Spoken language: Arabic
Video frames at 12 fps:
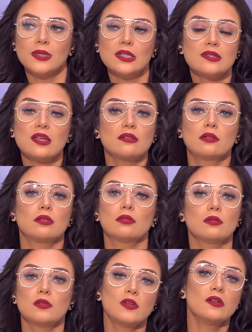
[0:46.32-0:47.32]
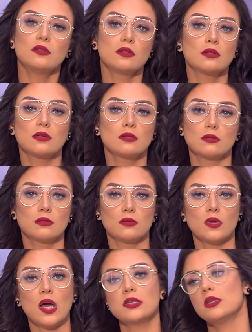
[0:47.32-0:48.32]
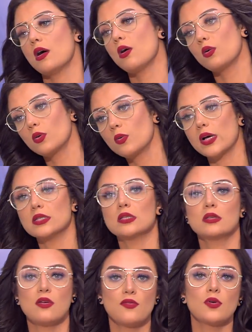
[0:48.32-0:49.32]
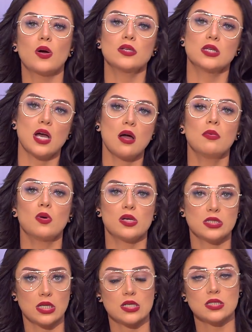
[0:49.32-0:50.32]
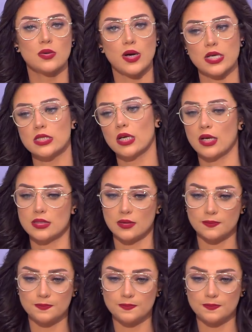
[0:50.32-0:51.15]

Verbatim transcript: ست ست عايزه اخرج وعايزه اسافر وعايزه اعمل وعايزه كذا وعايزه كذا